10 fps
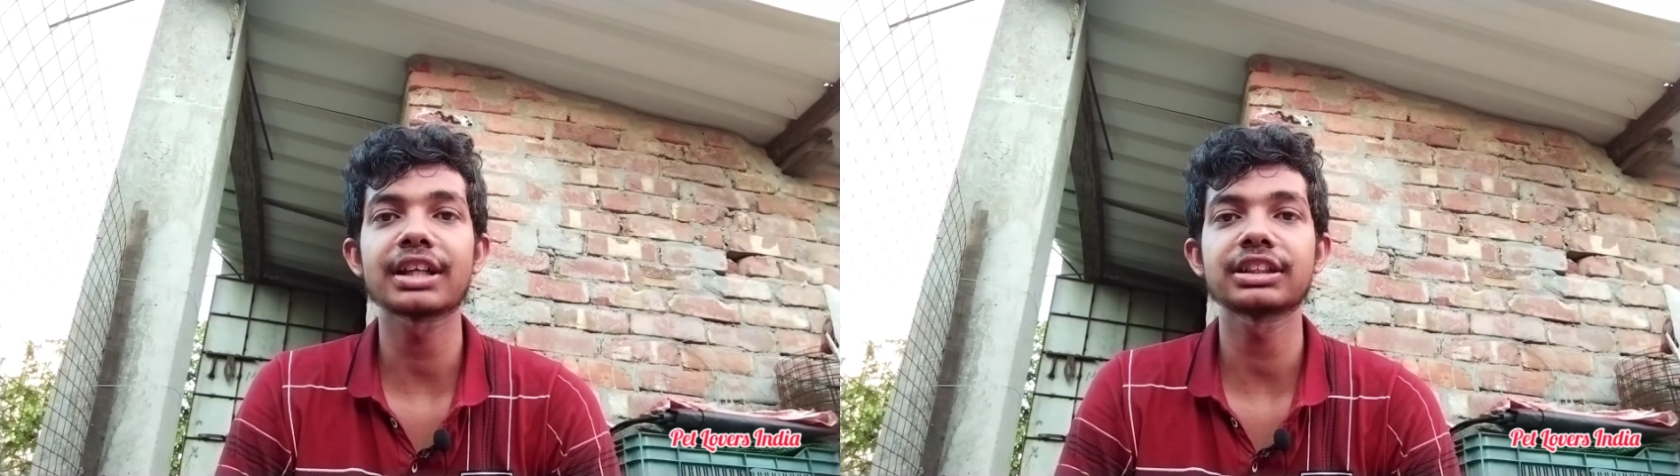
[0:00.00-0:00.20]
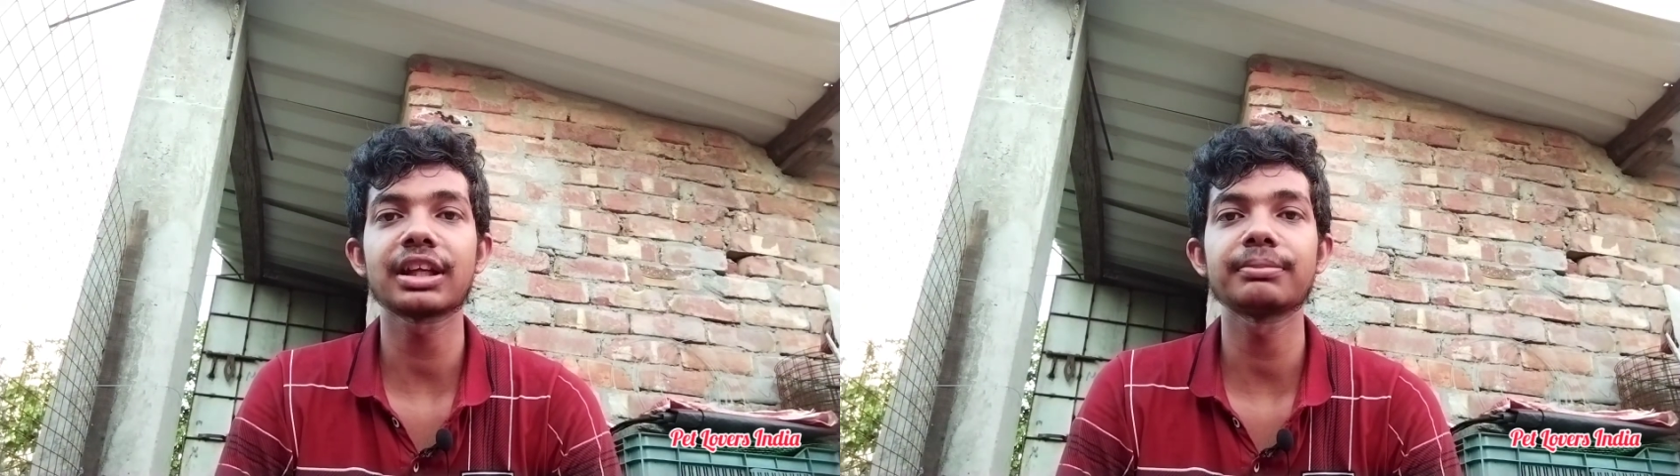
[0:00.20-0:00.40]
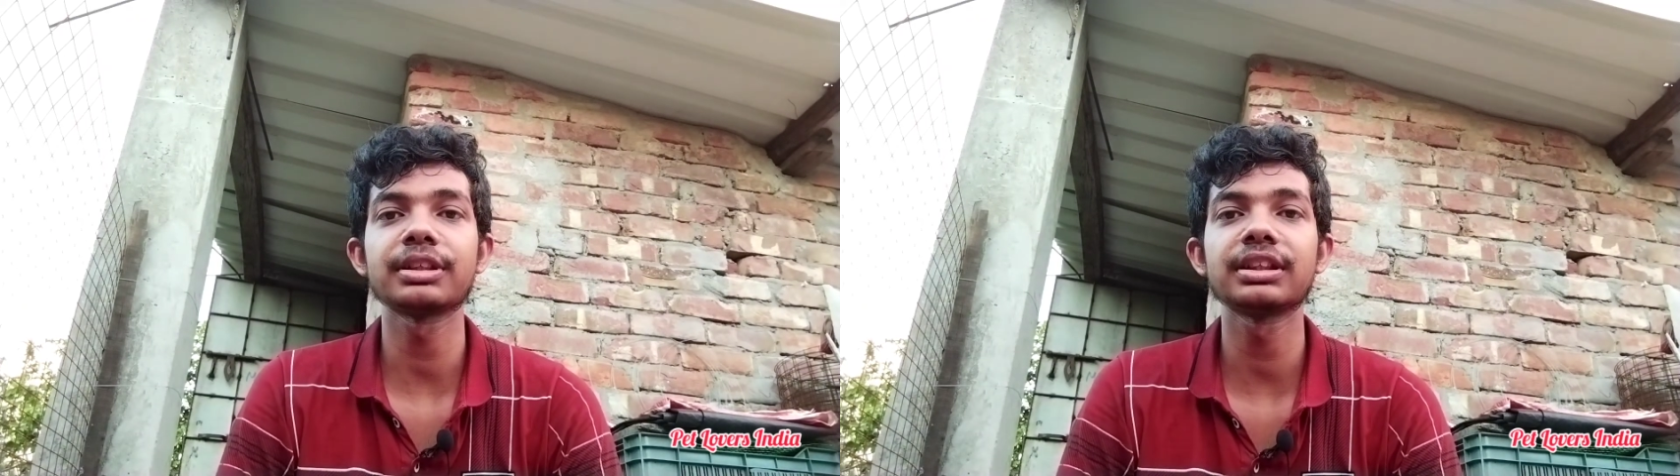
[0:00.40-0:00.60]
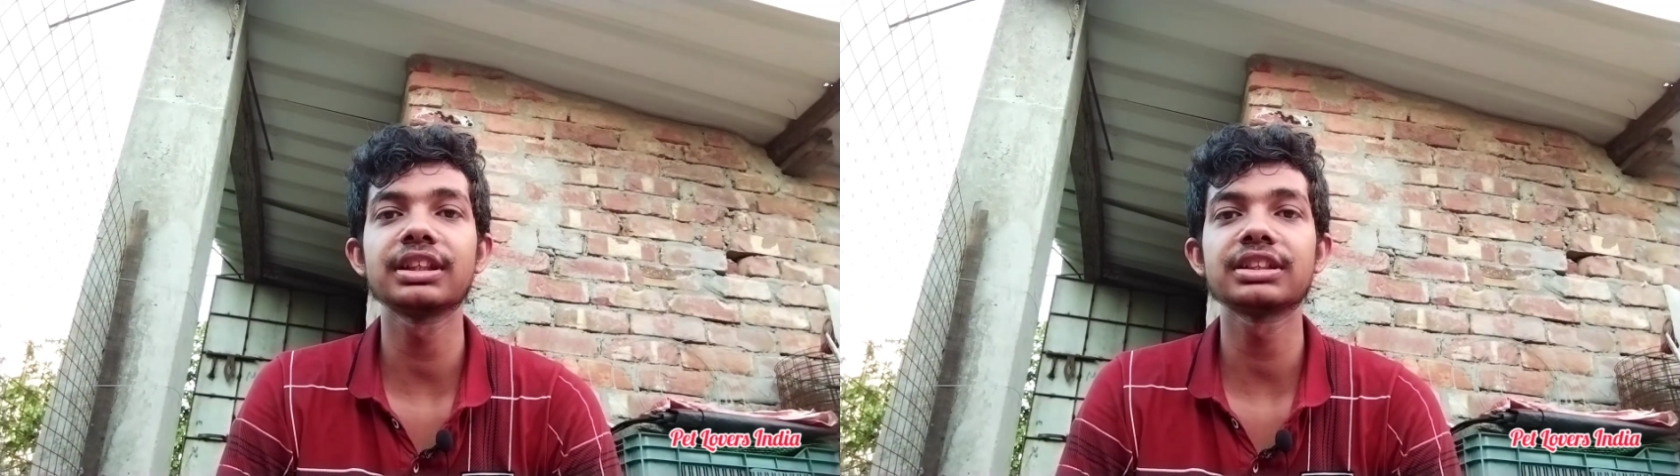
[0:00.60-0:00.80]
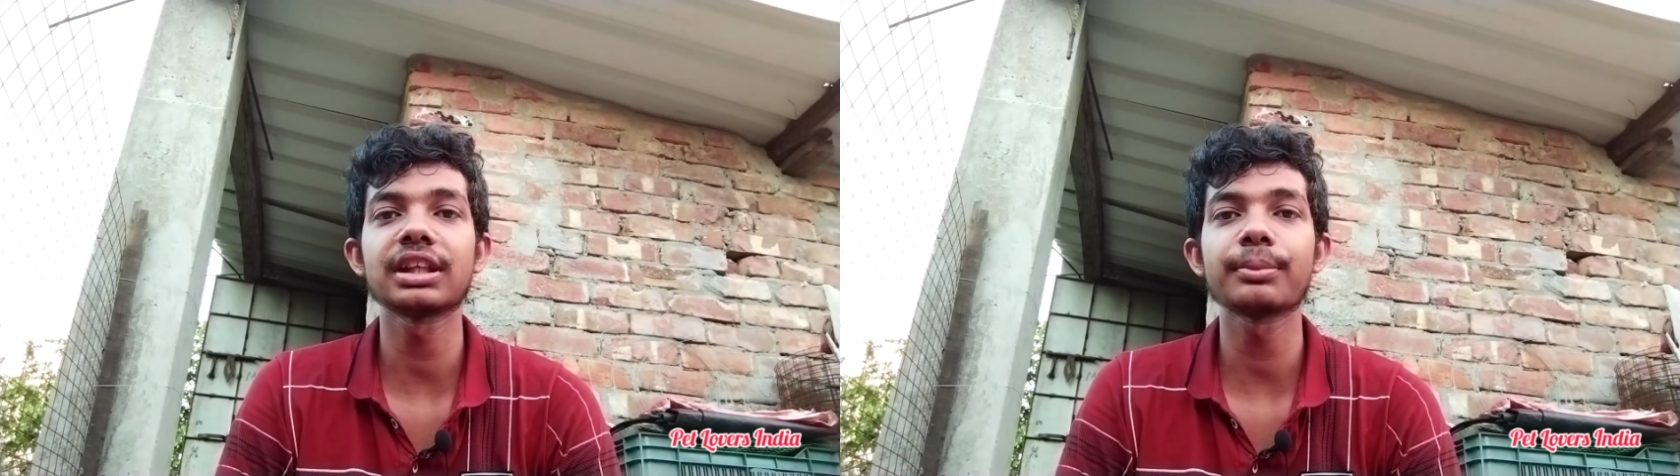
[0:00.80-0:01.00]
হাসার আপডেট
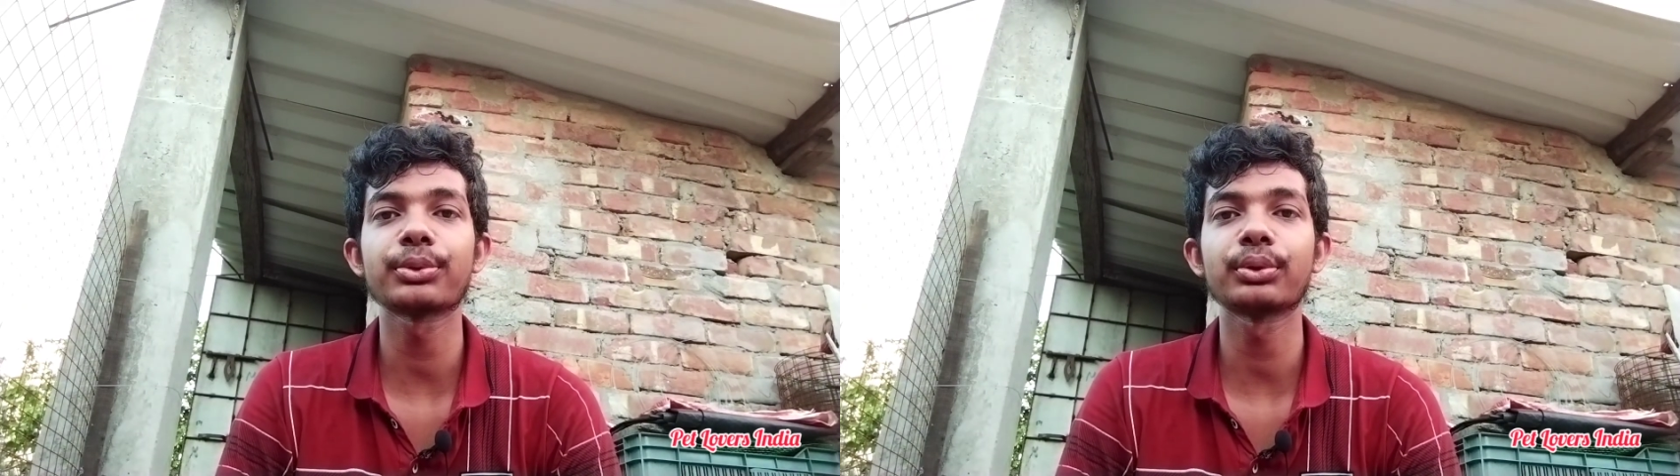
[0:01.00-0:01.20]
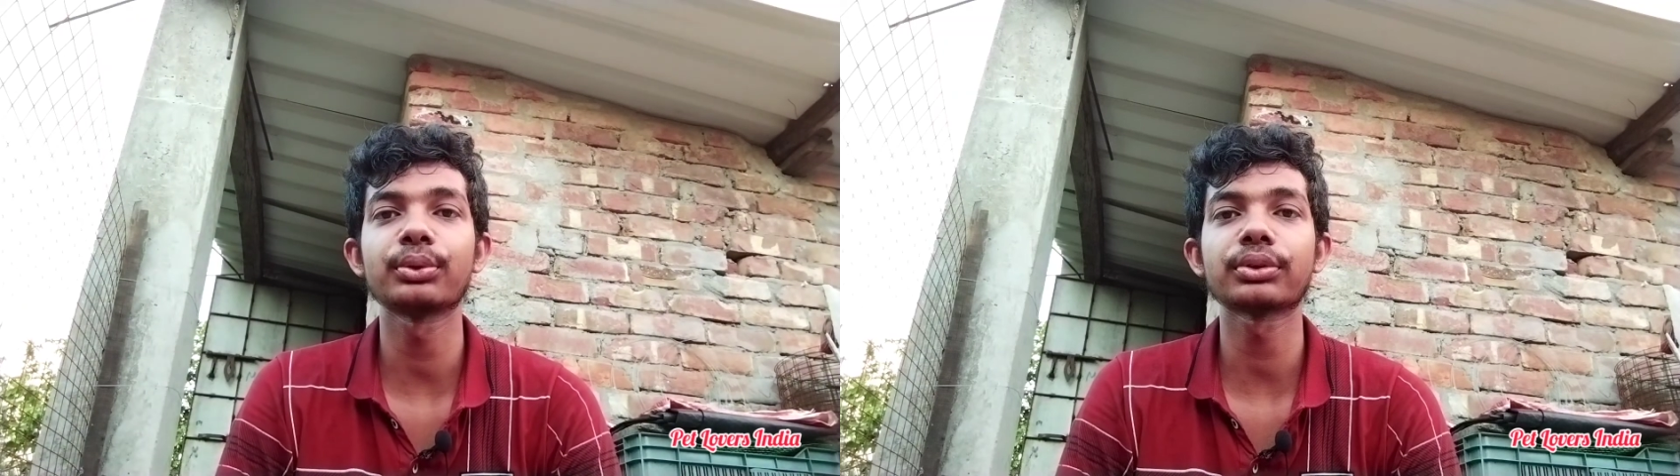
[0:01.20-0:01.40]
দিয়েছিলাম তো